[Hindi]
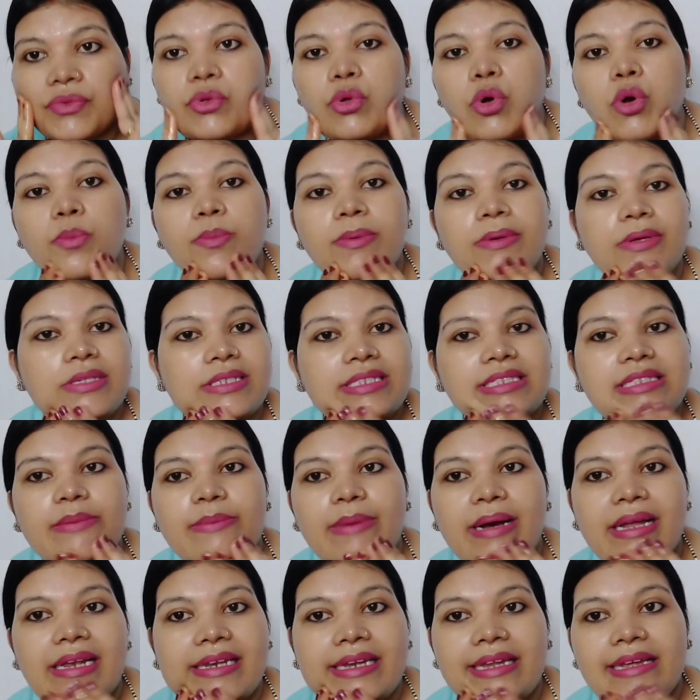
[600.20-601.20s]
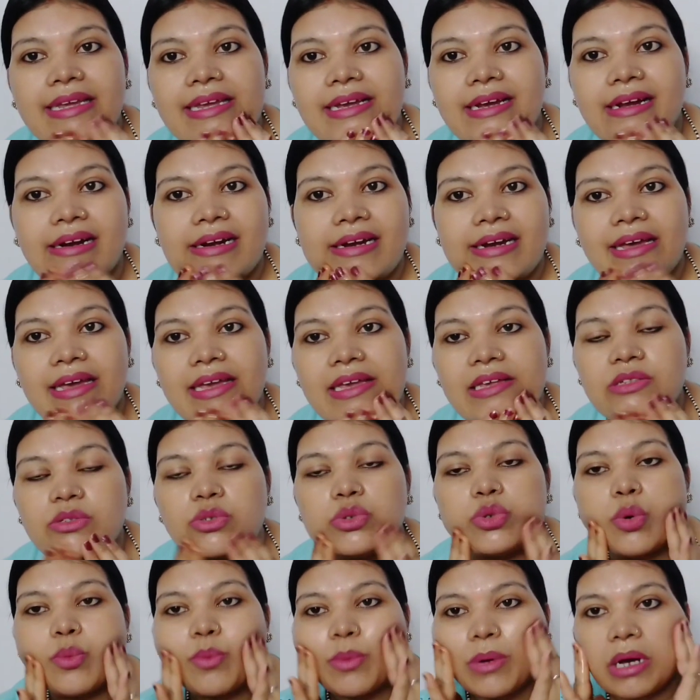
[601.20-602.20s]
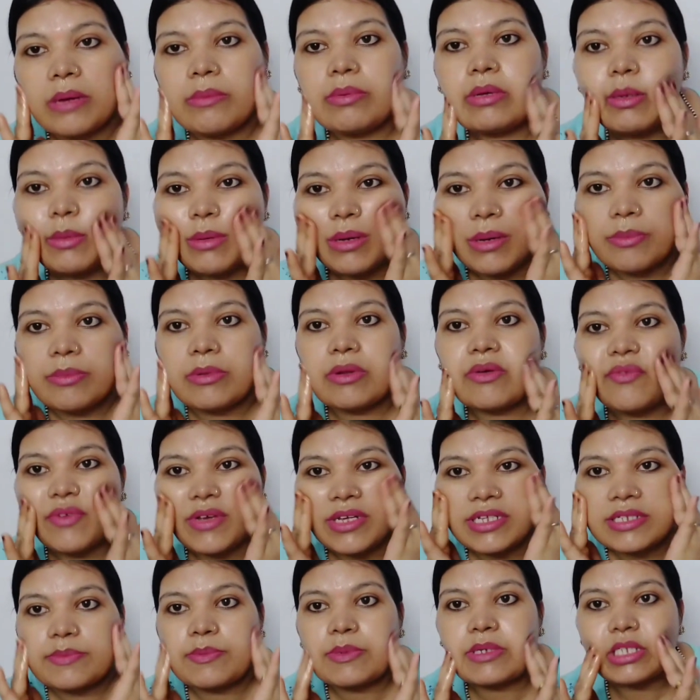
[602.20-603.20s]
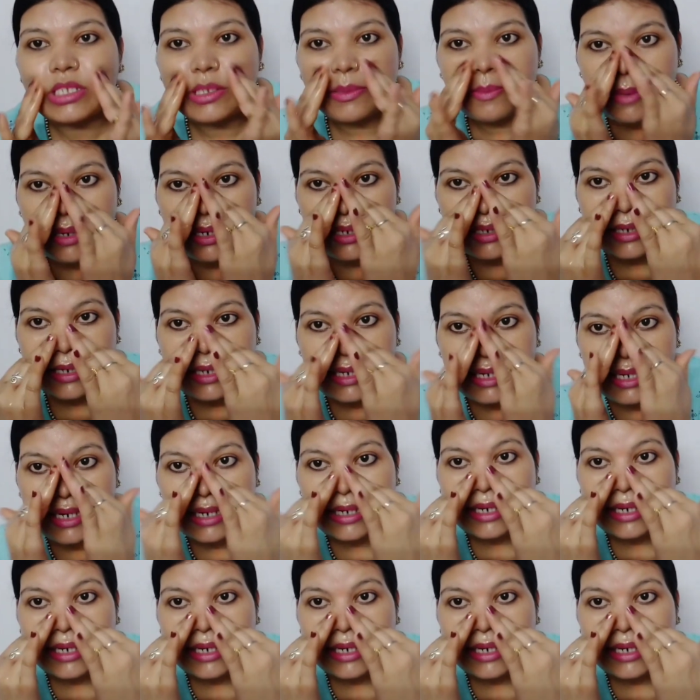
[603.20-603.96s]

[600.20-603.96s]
सोप इस्तेमाल नहीं करना है सोप कभी भी अपने फेस पे इस्तेमाल नहीं